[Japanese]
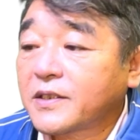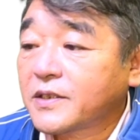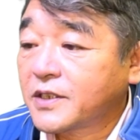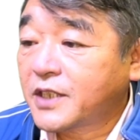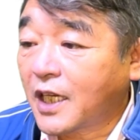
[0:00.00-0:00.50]

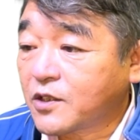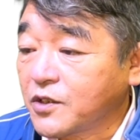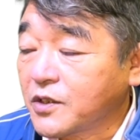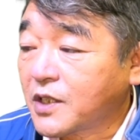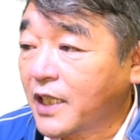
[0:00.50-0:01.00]
必ずチェッ
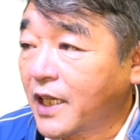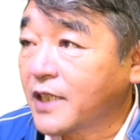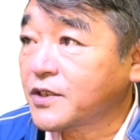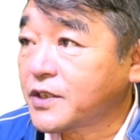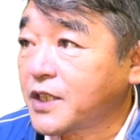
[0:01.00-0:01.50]

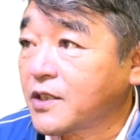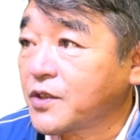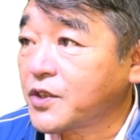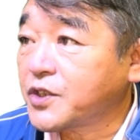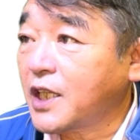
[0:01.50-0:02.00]

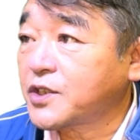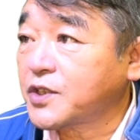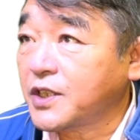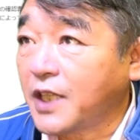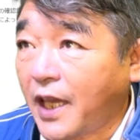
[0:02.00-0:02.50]
クをして
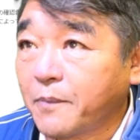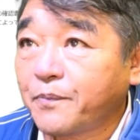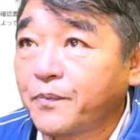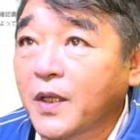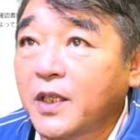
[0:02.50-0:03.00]
次へ。
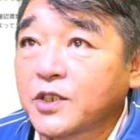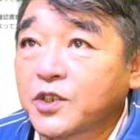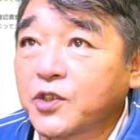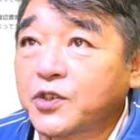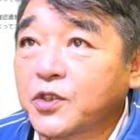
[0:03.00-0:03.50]

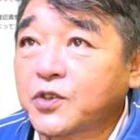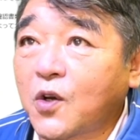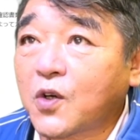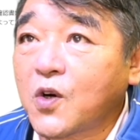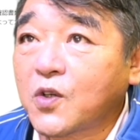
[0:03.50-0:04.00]
そうする
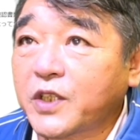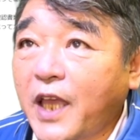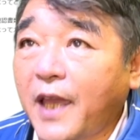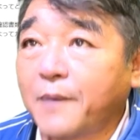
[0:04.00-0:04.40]
とここで